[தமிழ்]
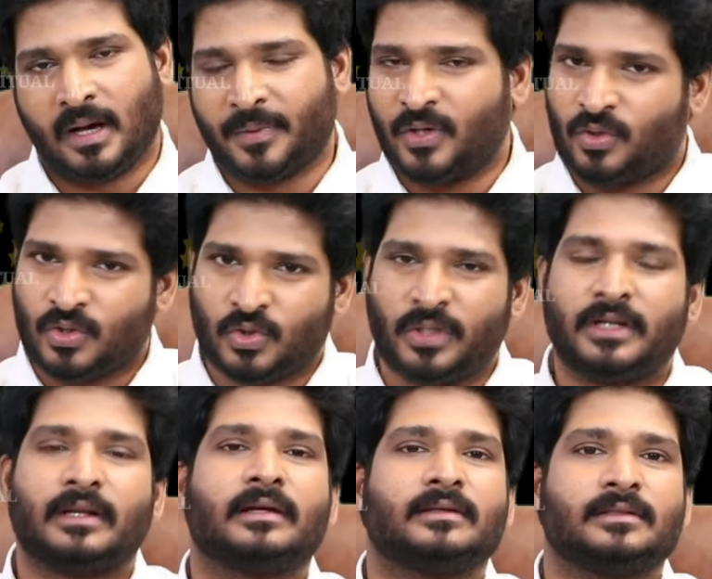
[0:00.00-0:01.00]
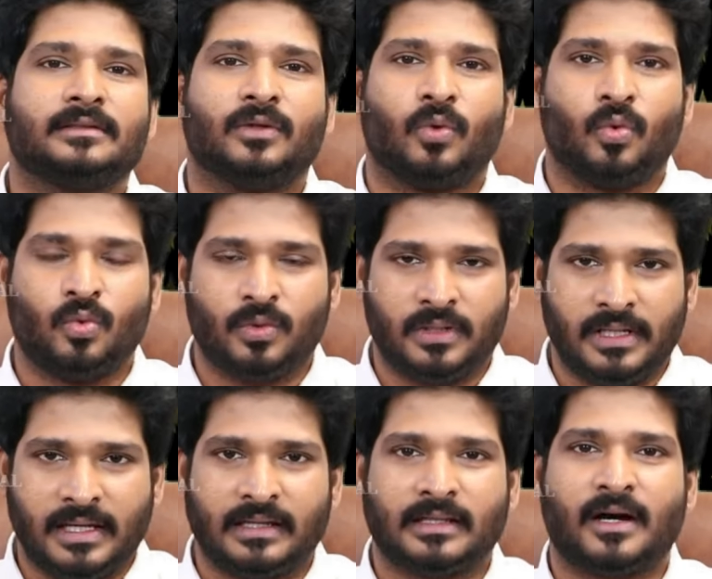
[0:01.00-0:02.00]
அப்புறம் இன்னொன்று சொல்லிடுறேன் உங்
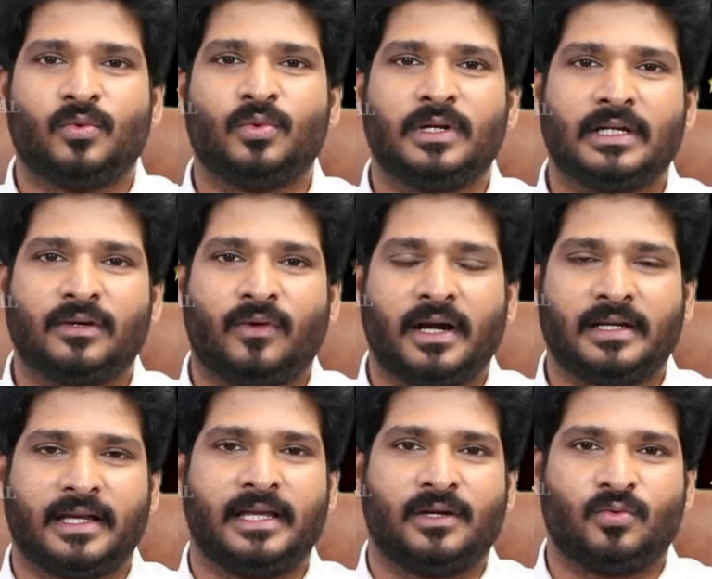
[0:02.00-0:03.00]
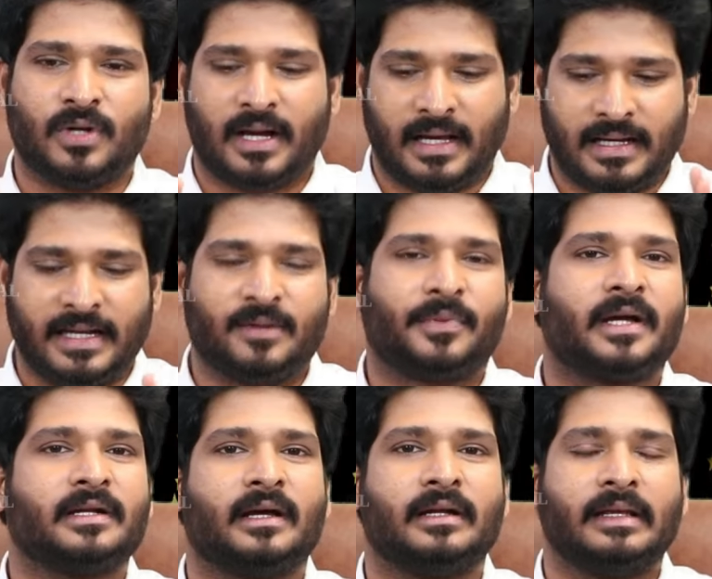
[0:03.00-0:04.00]
நீங்கள் தான் உங்களுக்கு வாழ்க்கை உங்கள் கண்ணாடியை
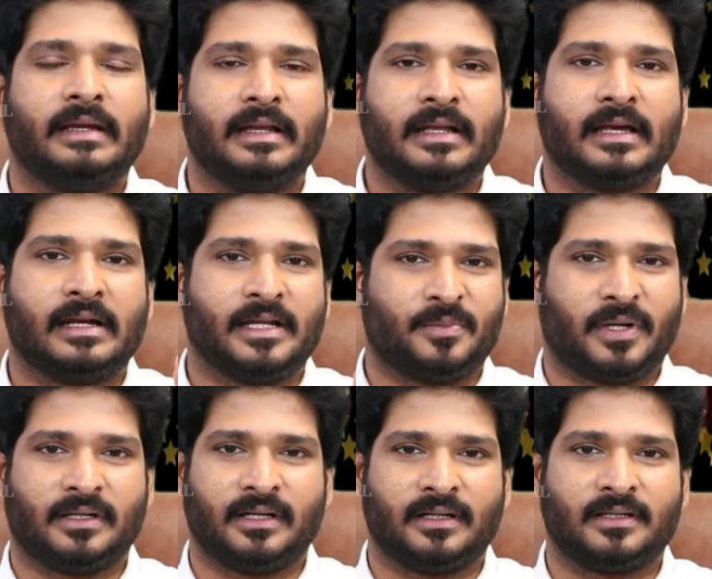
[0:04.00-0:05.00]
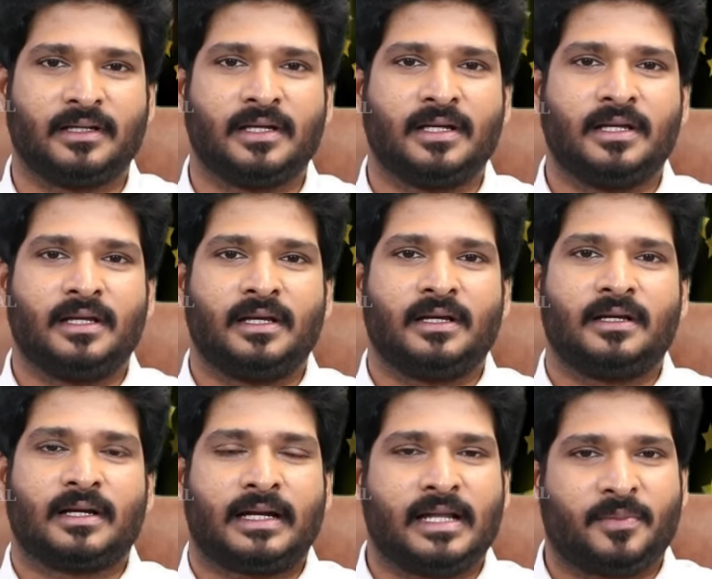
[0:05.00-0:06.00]
பாருங்கள் டெய்லி கண்ணாடியை பாருங்கள்
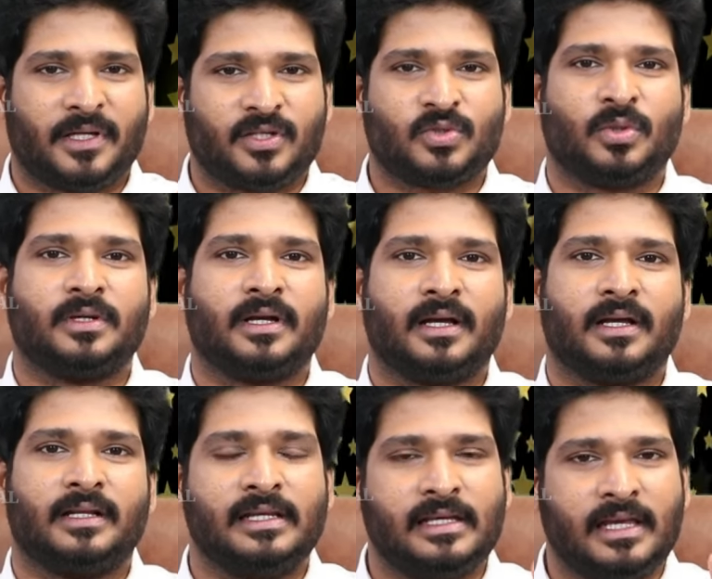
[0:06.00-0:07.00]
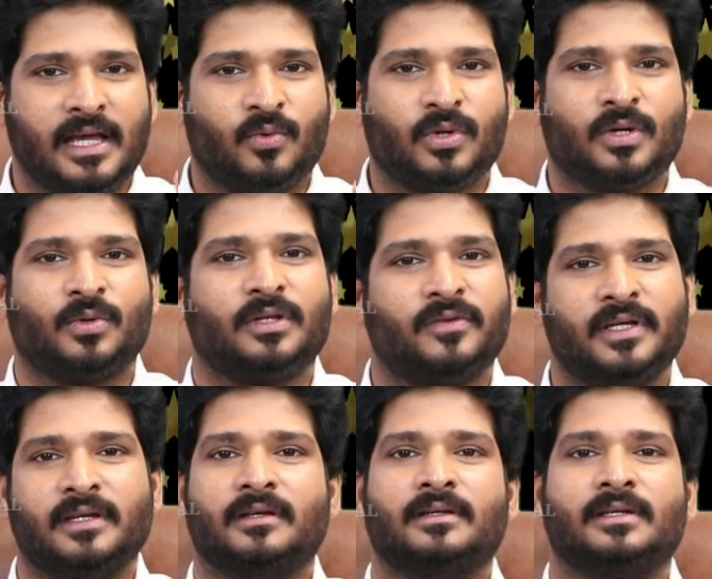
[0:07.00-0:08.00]
கண்ணாடியை பார்த்து சொல்லுங்கள் நீயே உனக்கு
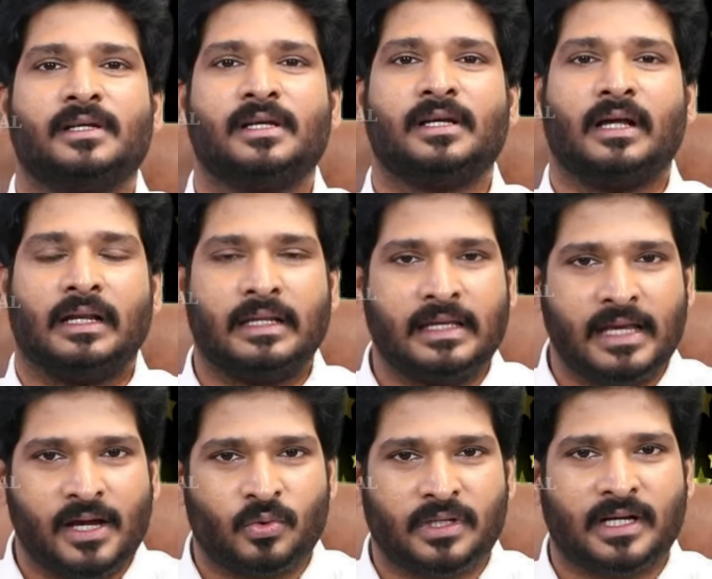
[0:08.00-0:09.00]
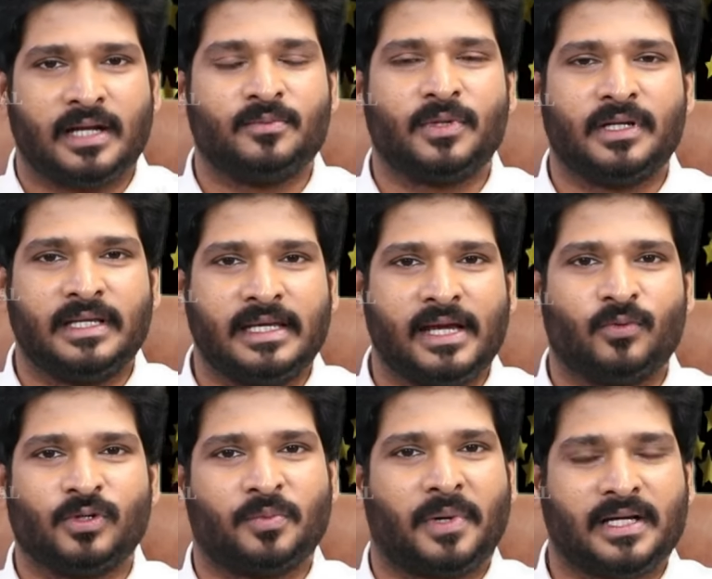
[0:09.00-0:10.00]
உதவி நீயே உனக்கு அன்பு நீயே
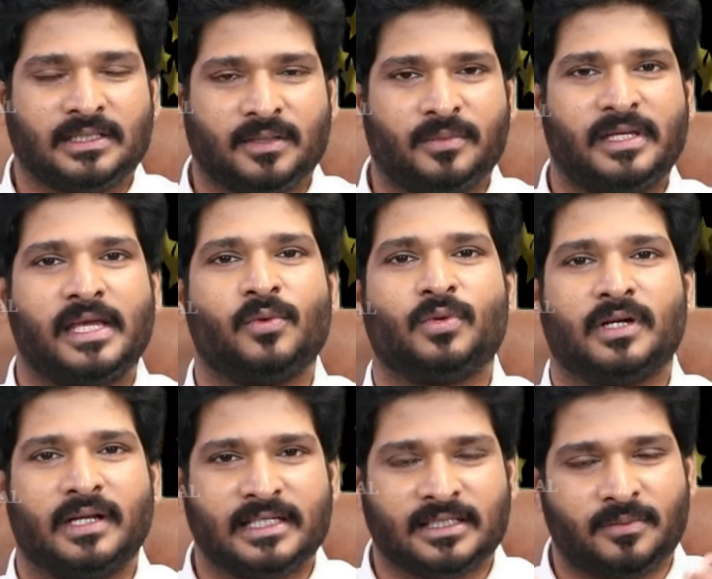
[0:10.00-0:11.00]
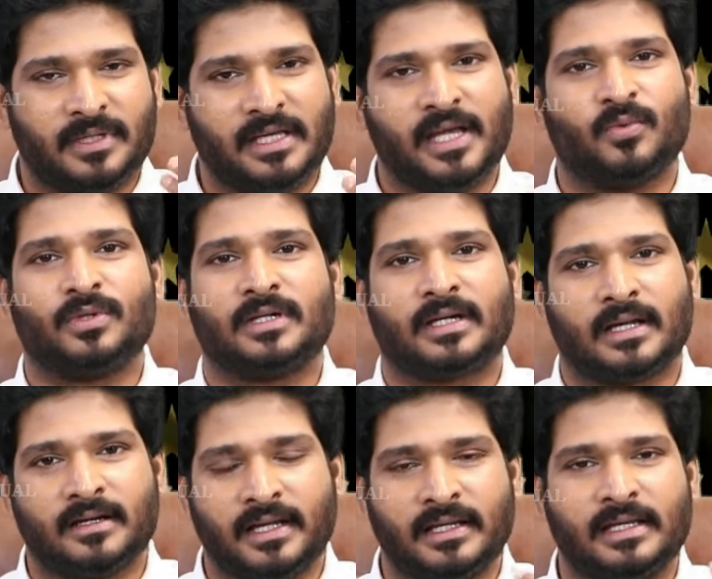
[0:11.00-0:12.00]
உனக்கு பாசம் நீயே உனக்கு நேசம் நீயே உனக்கு
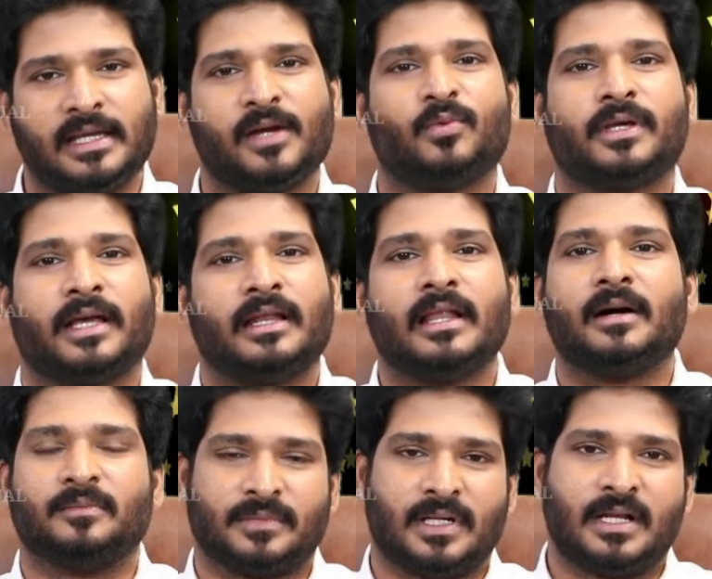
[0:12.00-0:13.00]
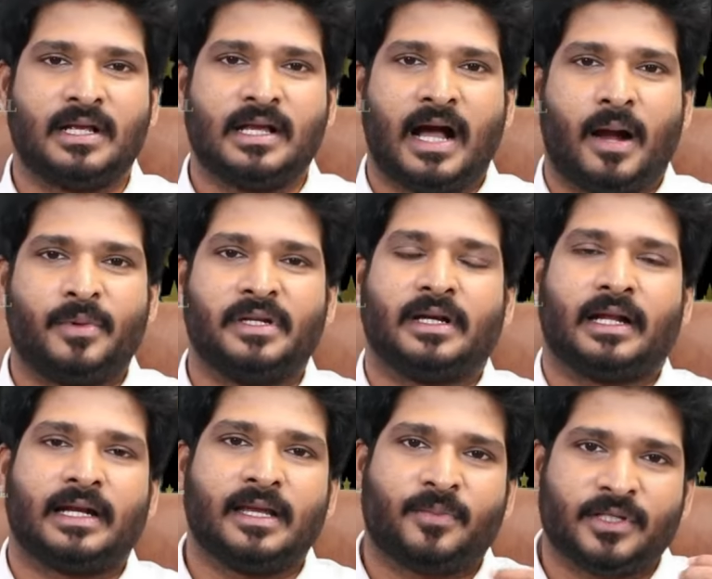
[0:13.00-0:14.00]
கருணை நீயே உனக்கு எல்லாம் அப்படின்னு
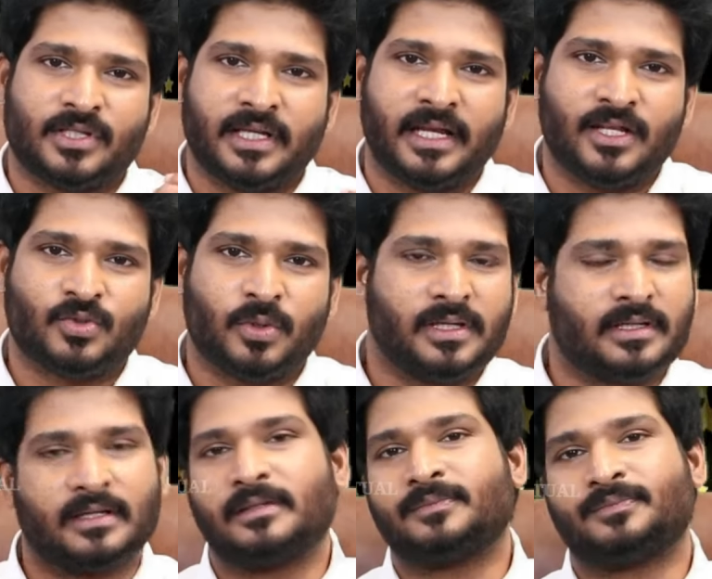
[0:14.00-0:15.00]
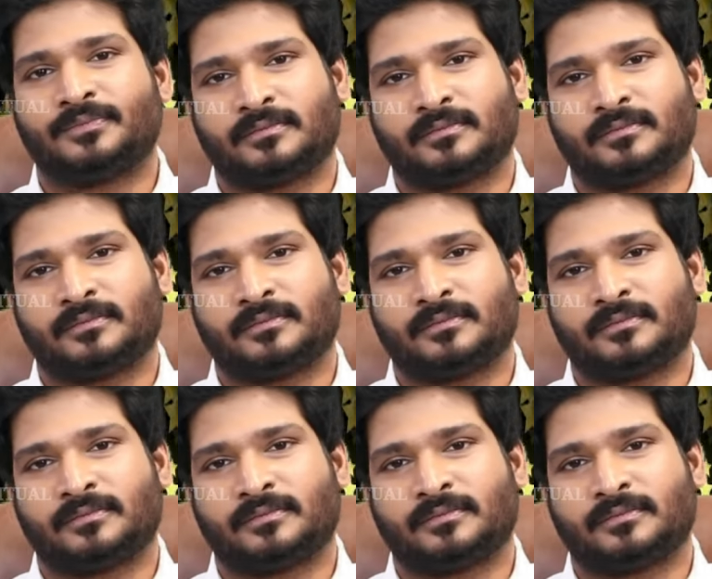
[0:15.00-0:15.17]
கண்ணாடியை பார்த்து டெய்லி சொல்லிக்குங்க